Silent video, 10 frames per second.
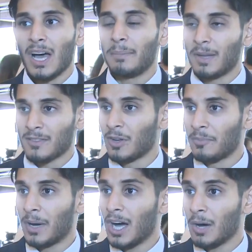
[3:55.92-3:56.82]
ابي اسولف
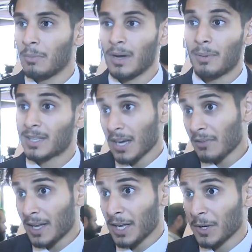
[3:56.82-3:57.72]
معاهم ابي اتعرف
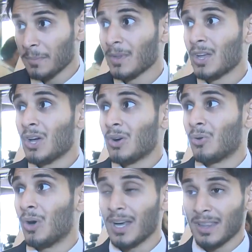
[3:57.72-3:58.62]
عليهم
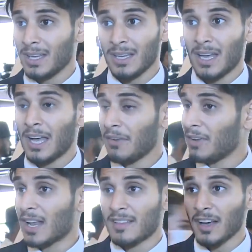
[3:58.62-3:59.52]
وهذه هدفي
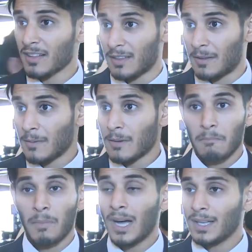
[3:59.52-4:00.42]
الاساسي ما